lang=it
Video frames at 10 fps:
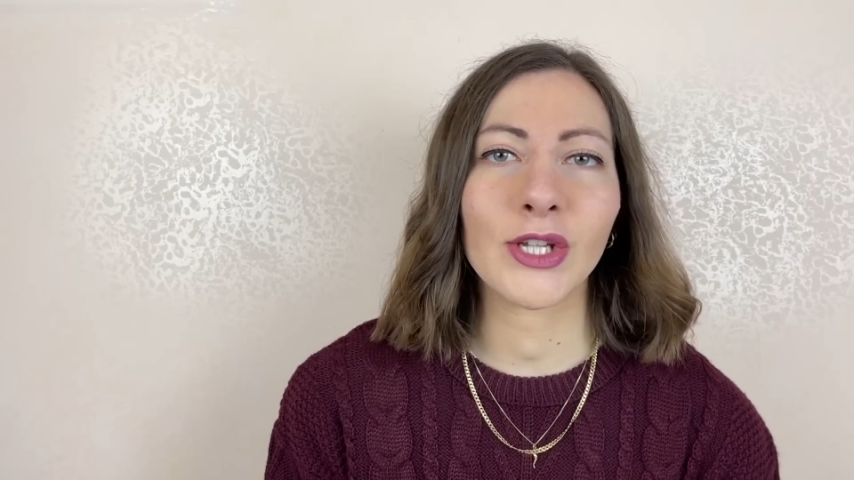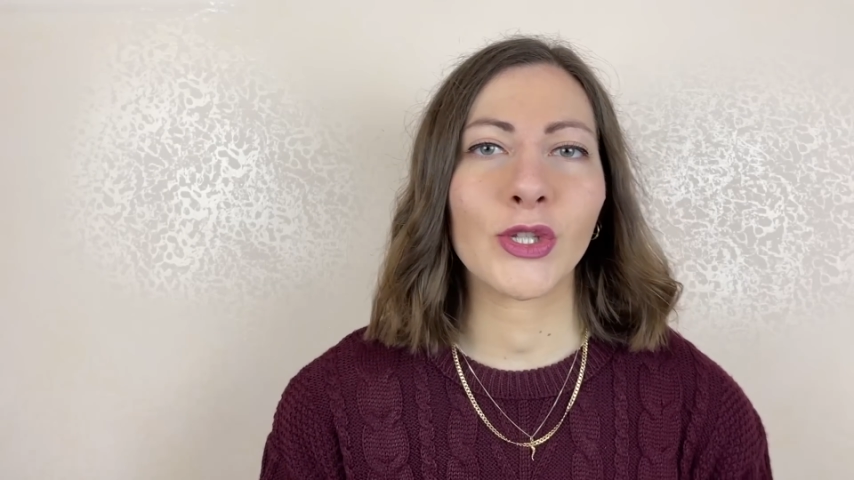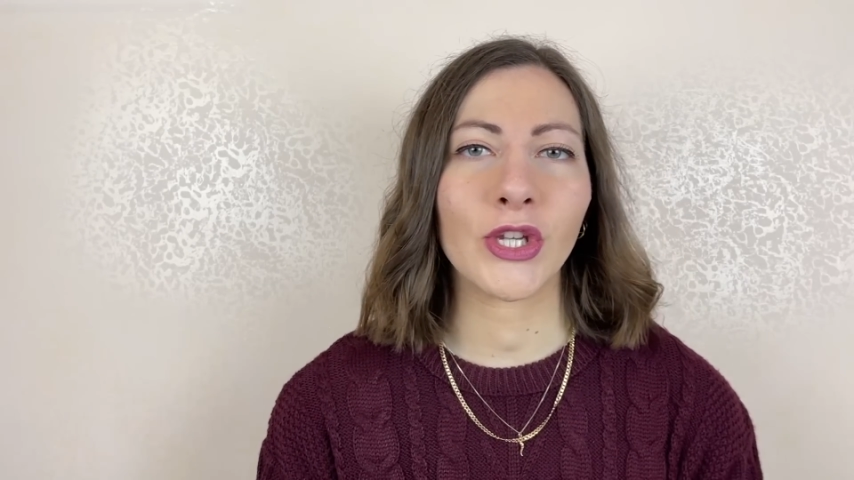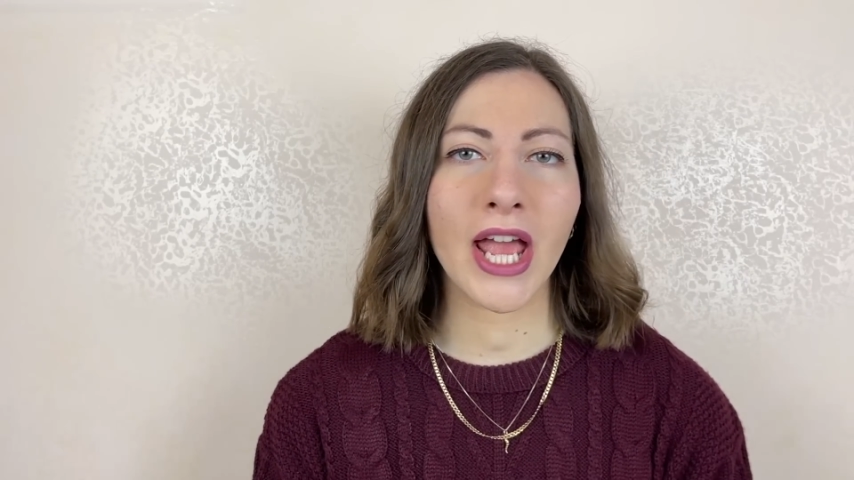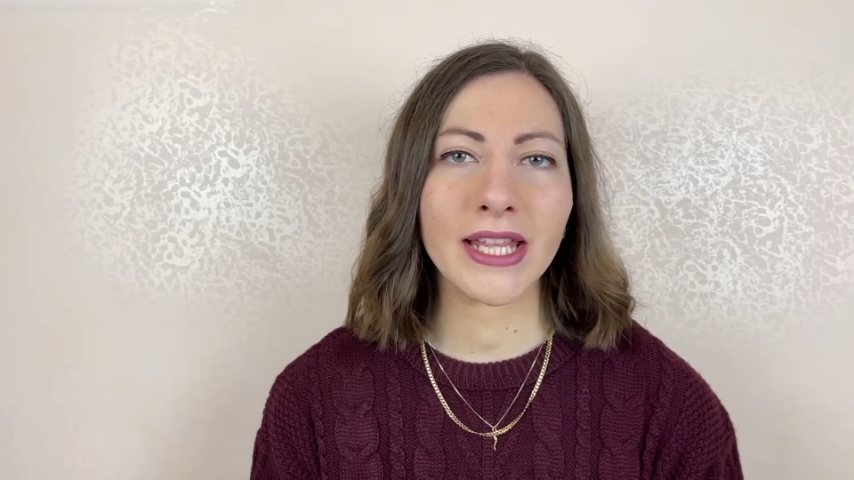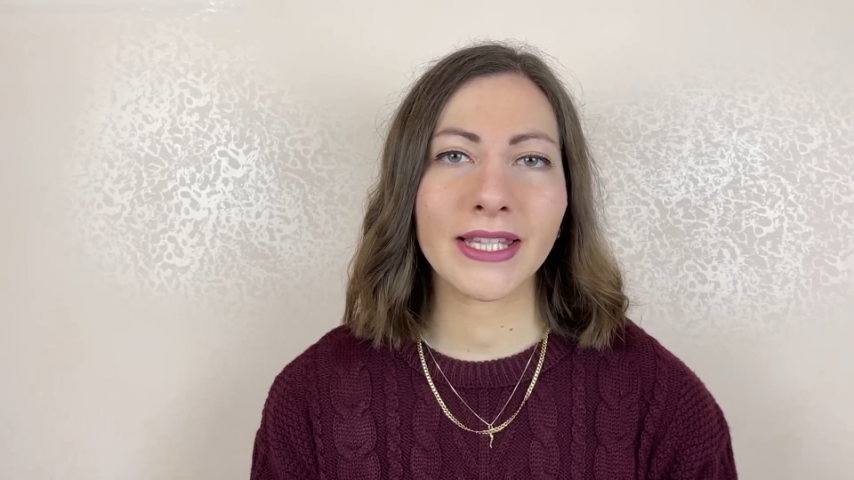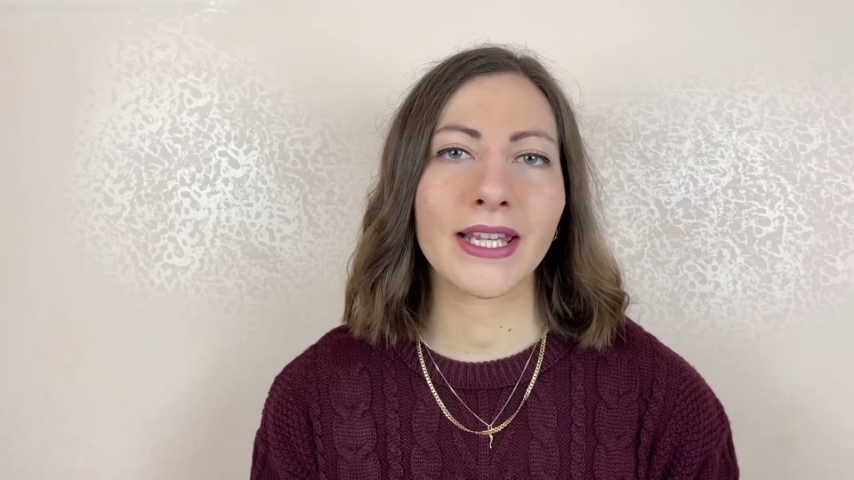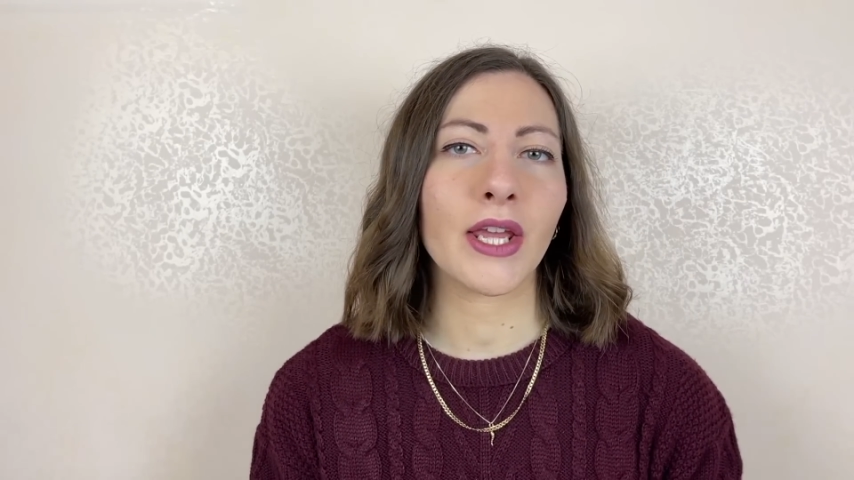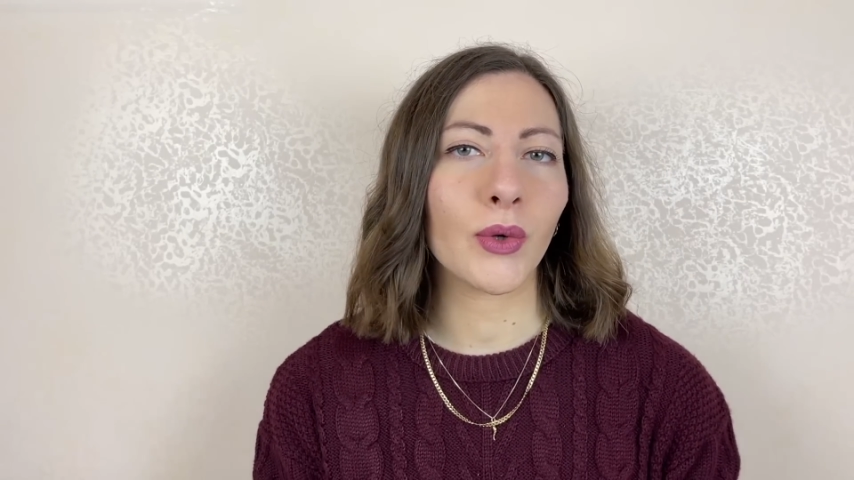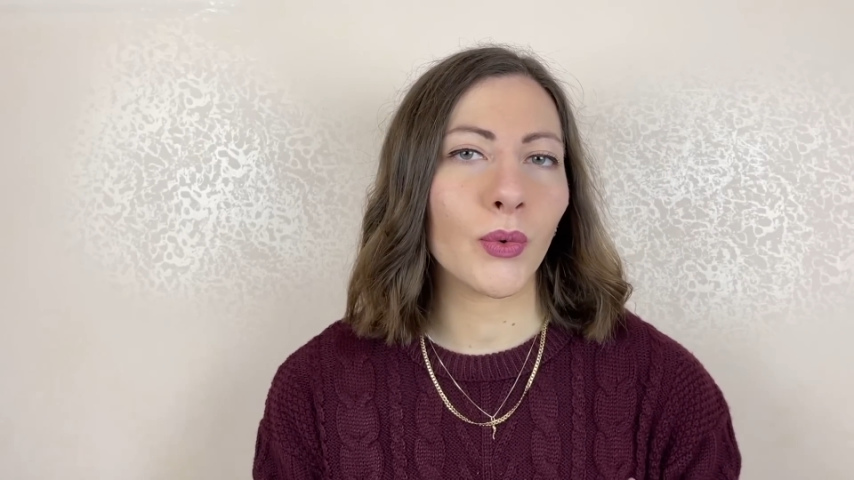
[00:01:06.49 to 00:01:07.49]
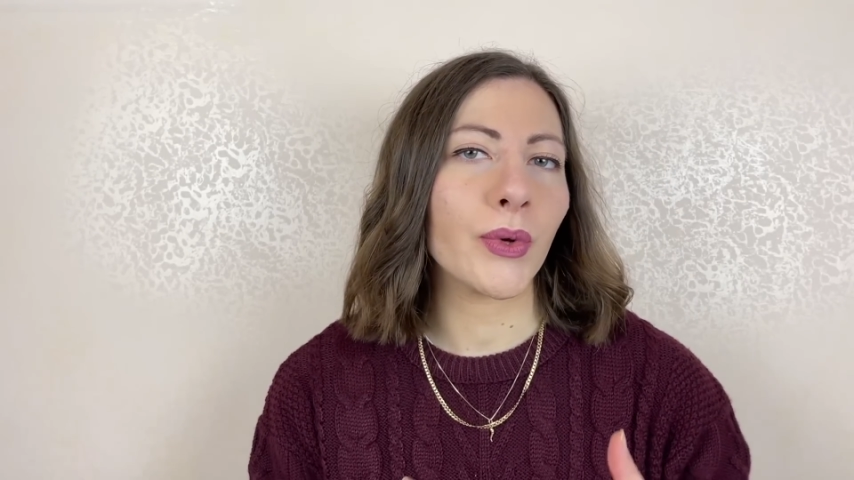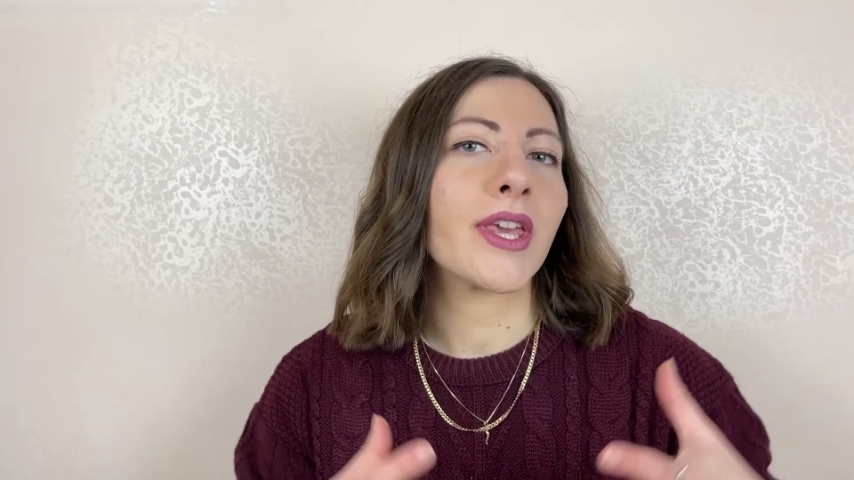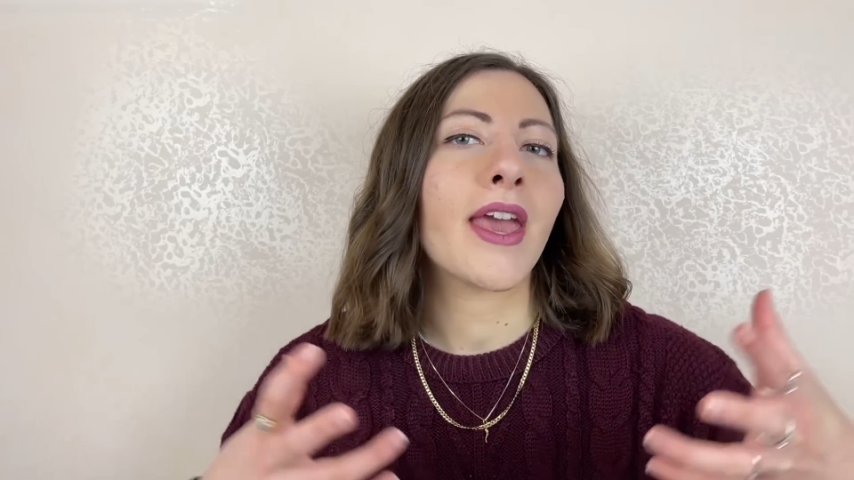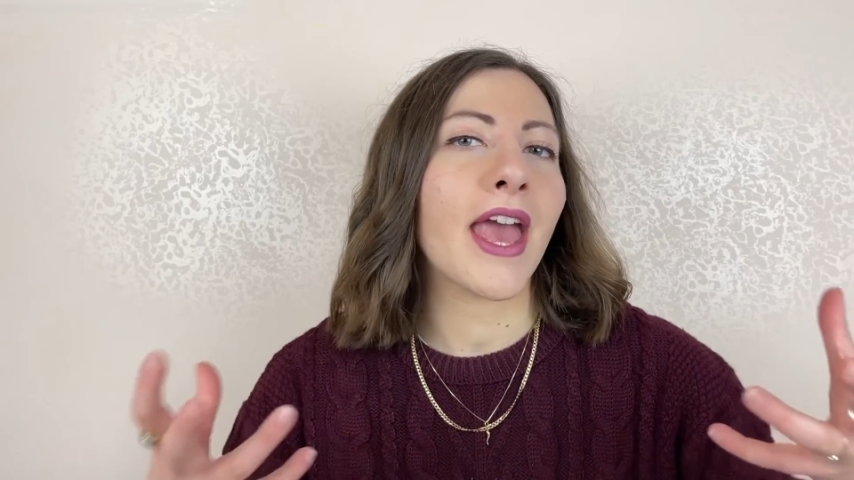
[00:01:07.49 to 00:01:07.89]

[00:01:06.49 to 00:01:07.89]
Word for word: scienze in cui